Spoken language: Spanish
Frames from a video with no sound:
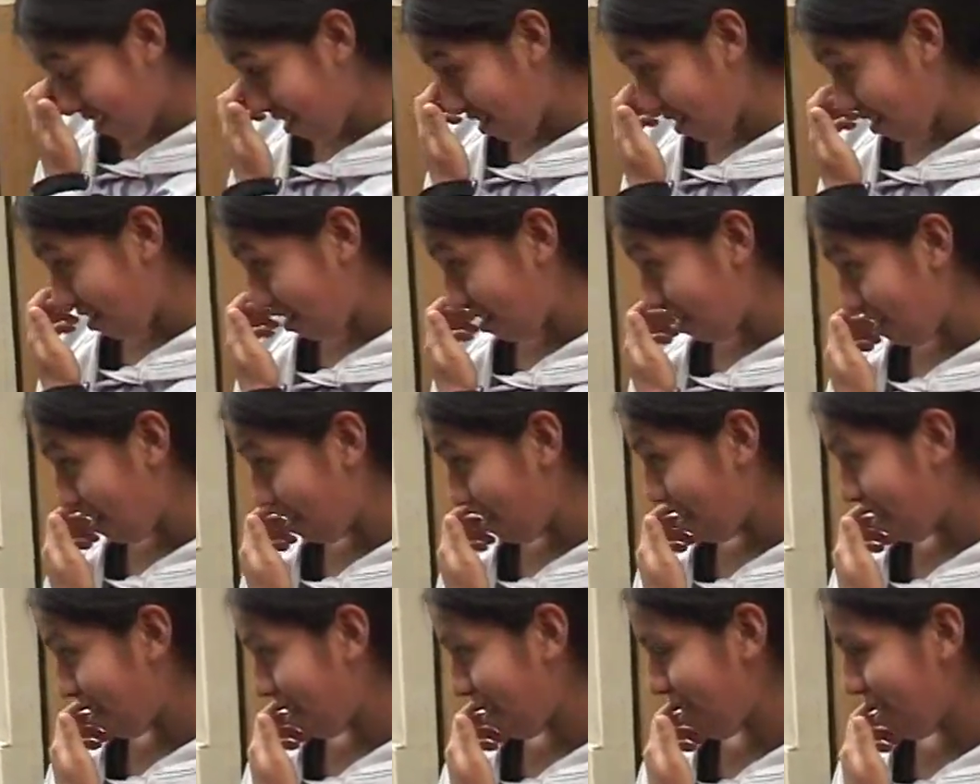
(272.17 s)
del, del,
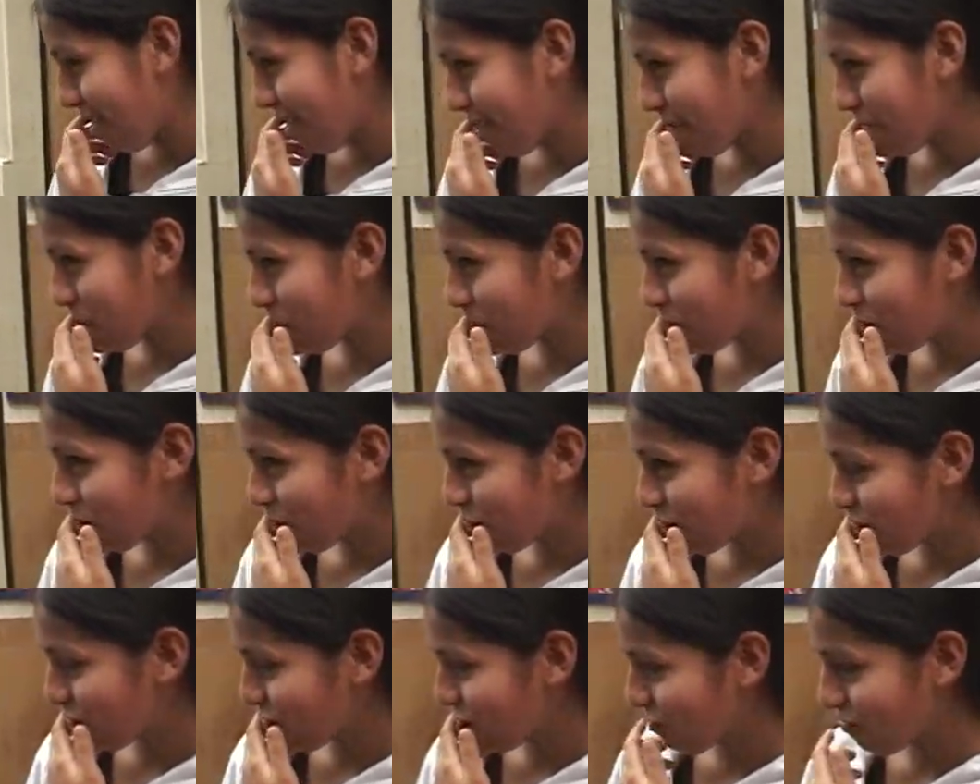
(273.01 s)
del escudo
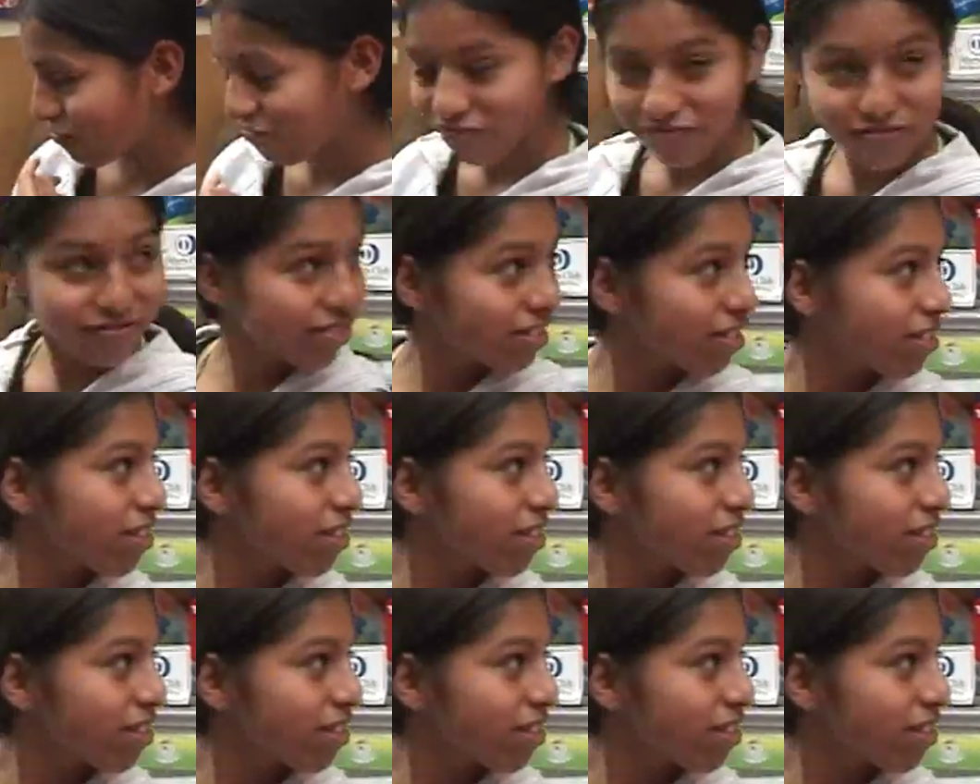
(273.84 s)
nacional, ¿cuáles son?